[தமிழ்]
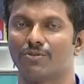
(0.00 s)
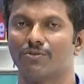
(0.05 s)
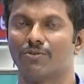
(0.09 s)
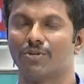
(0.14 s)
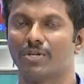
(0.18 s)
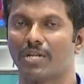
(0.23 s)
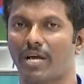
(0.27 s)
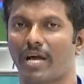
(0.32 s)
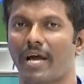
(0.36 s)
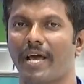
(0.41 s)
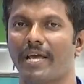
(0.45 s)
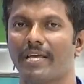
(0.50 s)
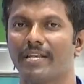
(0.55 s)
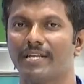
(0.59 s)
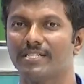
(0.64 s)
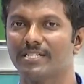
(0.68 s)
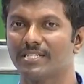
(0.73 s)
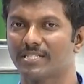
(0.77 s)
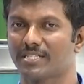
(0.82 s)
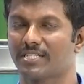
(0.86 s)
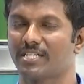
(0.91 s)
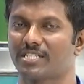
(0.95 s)
ஸோ ஒரு ஹை
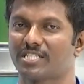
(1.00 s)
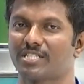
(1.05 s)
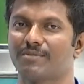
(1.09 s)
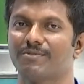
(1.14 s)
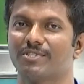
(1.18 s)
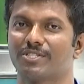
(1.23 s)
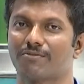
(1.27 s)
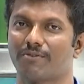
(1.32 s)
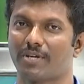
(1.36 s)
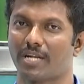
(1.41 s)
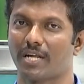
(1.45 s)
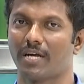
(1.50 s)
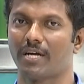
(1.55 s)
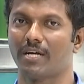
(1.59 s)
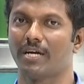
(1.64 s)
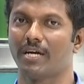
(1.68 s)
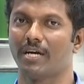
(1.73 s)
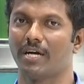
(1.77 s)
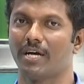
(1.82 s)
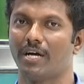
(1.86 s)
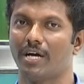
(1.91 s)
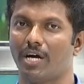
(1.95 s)
ரேஞ்சஸ் கஸ்டமர்ஸ்
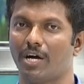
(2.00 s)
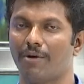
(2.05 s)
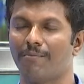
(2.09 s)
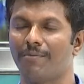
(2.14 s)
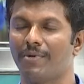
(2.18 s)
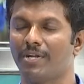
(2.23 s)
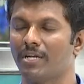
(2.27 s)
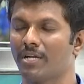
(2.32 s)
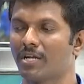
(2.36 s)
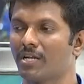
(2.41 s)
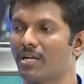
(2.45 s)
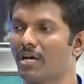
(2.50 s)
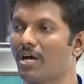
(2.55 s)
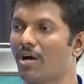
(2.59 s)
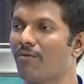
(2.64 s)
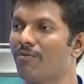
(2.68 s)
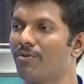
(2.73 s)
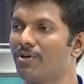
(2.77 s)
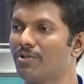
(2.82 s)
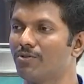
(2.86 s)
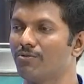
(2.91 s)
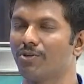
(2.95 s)
வராங்க அப்படின்னா
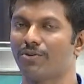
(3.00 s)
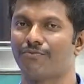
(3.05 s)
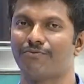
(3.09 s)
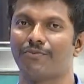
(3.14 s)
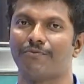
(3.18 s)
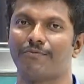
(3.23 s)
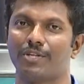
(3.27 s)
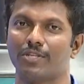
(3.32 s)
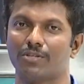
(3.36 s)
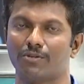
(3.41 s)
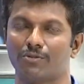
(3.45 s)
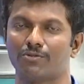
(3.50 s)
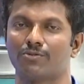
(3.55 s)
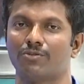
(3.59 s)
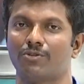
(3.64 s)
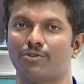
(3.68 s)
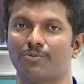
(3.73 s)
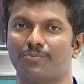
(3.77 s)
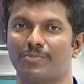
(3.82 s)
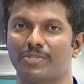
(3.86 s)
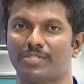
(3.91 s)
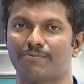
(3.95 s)
அவங்க வந்து ஒரு ஃபிஃப்டி
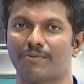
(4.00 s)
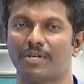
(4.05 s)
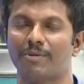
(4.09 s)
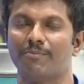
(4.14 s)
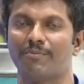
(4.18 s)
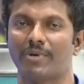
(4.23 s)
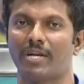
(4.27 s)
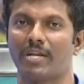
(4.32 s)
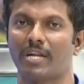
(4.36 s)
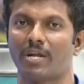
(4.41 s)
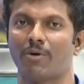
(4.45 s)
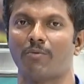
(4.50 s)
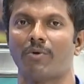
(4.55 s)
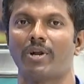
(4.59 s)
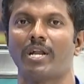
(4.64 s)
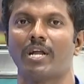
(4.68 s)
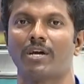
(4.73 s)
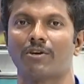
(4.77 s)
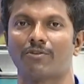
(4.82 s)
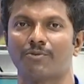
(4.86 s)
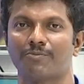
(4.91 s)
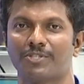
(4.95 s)
தௌசண்ட் ருபீஸ் ஸ்பெண்ட் பண்ணுறேன்
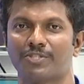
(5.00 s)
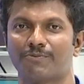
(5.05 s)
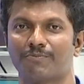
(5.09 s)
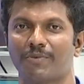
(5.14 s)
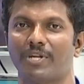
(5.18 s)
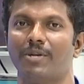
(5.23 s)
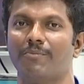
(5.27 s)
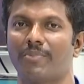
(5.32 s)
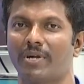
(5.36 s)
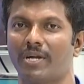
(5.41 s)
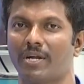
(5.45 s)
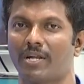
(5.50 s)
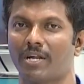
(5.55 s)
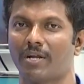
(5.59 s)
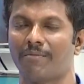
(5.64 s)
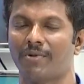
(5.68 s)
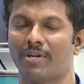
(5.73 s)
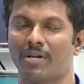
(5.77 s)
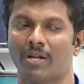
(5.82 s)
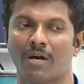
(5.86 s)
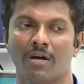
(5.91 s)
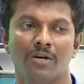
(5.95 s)
ஒன் லேக் ருபீஸ் ஸ்பெண்ட் பண்ணுறேன்
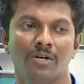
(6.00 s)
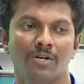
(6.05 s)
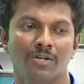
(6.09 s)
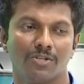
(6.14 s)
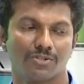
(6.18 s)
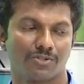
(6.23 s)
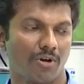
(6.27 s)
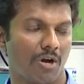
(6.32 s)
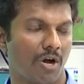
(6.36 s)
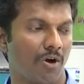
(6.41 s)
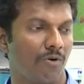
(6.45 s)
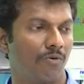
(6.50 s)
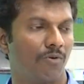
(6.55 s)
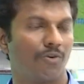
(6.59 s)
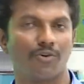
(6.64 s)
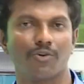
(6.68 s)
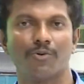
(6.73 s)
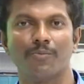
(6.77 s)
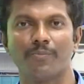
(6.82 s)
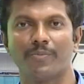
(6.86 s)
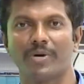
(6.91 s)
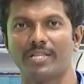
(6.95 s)
அப்படின்னா ஸோ அவங்க
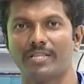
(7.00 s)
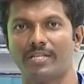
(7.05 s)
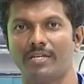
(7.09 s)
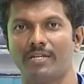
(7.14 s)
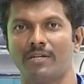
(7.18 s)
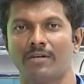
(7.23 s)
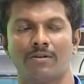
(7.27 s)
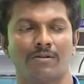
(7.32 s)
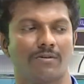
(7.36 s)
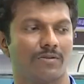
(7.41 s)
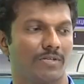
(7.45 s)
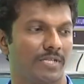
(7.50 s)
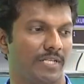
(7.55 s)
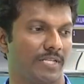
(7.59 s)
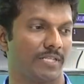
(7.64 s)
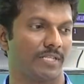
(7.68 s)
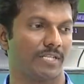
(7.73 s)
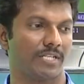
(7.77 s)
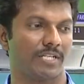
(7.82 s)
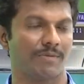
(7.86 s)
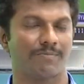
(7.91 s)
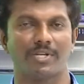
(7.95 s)
ரூம் பார்த்தீங்கன்னா
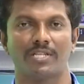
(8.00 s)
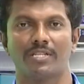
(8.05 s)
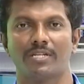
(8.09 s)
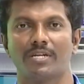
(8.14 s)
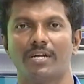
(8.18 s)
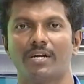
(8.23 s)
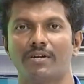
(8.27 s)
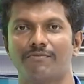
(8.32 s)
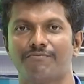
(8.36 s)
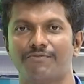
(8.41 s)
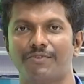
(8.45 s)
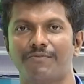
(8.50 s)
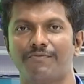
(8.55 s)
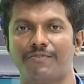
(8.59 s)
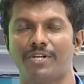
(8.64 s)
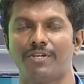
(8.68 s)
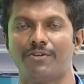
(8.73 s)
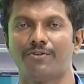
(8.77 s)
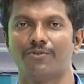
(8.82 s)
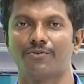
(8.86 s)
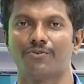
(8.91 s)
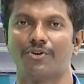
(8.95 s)
கிட்டத்தட்ட பார்த்தீங்கன்னா
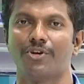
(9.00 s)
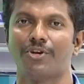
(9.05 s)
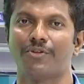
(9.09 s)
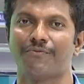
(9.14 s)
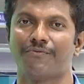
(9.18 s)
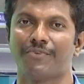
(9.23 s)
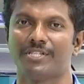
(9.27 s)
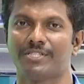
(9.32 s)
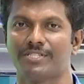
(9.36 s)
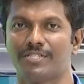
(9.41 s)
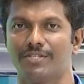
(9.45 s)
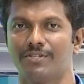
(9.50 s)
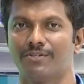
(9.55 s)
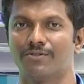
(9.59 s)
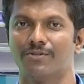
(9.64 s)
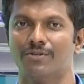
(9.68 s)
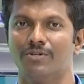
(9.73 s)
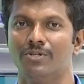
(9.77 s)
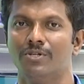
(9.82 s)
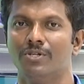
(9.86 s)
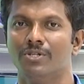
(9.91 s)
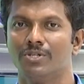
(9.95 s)
ஃபிஃப்டீன் டு டுவெண்ட்டி ஃபீட்ஸ்
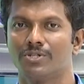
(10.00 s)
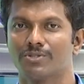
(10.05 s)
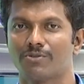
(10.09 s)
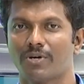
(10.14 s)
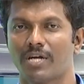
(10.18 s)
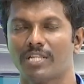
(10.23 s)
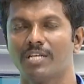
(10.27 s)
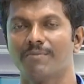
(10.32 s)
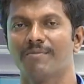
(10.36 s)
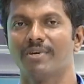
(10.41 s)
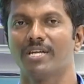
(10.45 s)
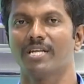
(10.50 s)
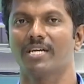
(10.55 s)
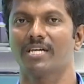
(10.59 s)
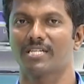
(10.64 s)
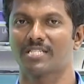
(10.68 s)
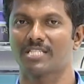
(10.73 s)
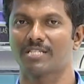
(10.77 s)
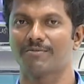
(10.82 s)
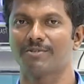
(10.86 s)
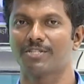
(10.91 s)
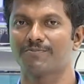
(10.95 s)
இருக்கும் ஸோ அந்த மாதிரி
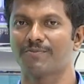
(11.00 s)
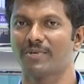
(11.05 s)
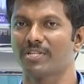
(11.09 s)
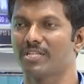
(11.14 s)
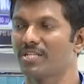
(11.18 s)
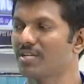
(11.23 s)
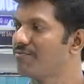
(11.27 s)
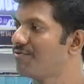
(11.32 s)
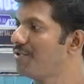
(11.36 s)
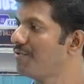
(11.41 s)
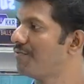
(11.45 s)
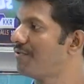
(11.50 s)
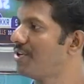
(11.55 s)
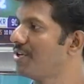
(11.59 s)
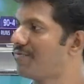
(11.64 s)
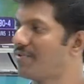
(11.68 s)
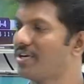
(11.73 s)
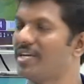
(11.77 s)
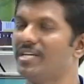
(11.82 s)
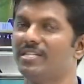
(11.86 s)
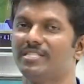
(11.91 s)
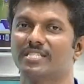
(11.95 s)
கஸ்டமர்ஸ் பார்த்தீங்கன்னா ஃபிஃப்டி
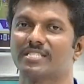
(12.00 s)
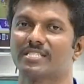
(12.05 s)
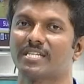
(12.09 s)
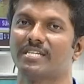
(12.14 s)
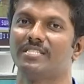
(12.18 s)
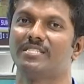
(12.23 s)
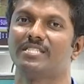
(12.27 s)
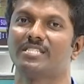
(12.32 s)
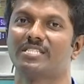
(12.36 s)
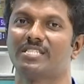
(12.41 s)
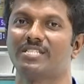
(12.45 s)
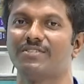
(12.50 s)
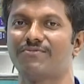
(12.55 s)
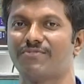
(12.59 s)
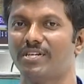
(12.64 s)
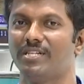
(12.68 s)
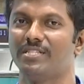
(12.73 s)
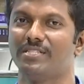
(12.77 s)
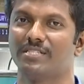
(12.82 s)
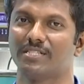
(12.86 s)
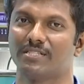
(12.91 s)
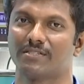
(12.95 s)
ஃபைவ் இன்ச்சஸ் அண்ட் சிக்ஸ்டி
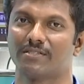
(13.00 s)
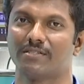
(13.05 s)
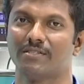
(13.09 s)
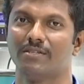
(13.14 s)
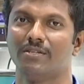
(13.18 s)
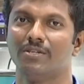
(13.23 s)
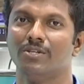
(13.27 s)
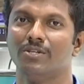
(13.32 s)
ஃபைவ் இன்ச்சஸ்